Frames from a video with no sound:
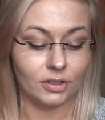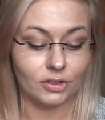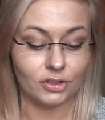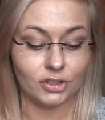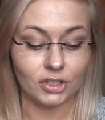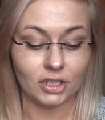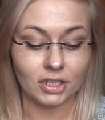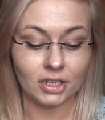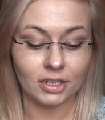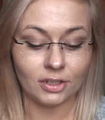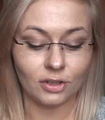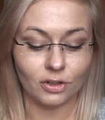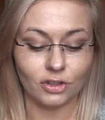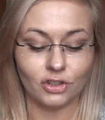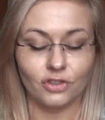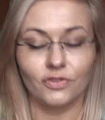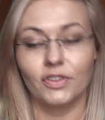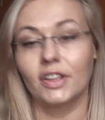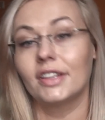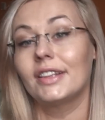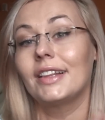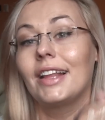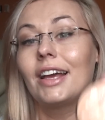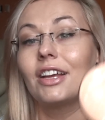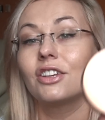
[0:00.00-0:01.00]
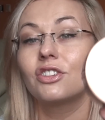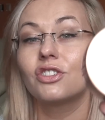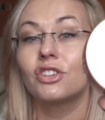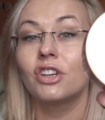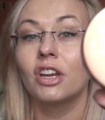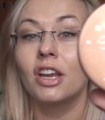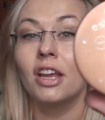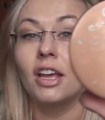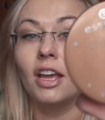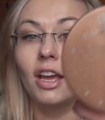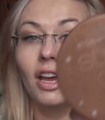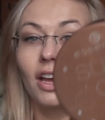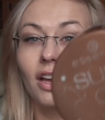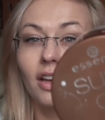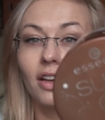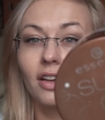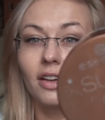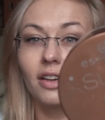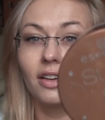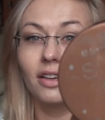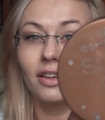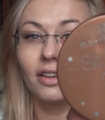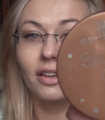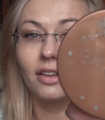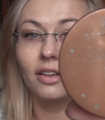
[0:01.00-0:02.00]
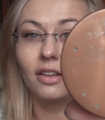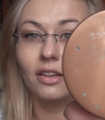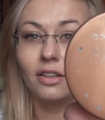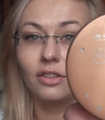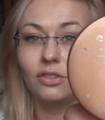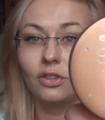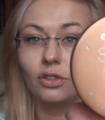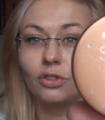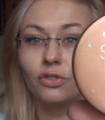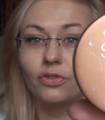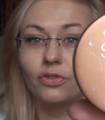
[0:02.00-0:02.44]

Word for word: czyli rozświetlacz e, do